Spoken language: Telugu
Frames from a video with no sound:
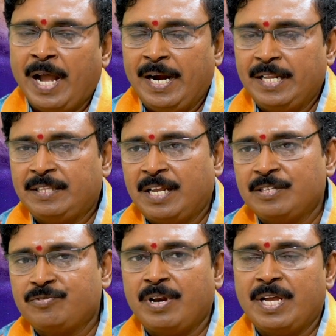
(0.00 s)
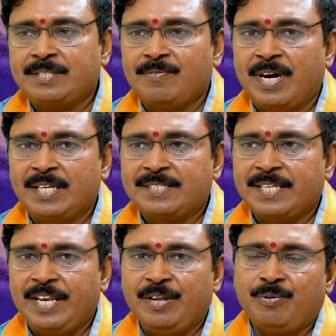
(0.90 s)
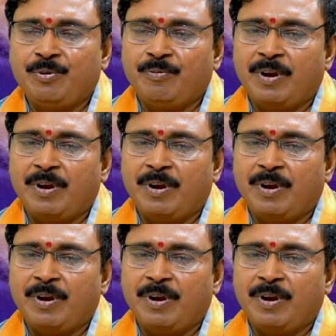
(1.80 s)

అంటే ధనస్సు రాశి వాళ్ళకి శని గురువు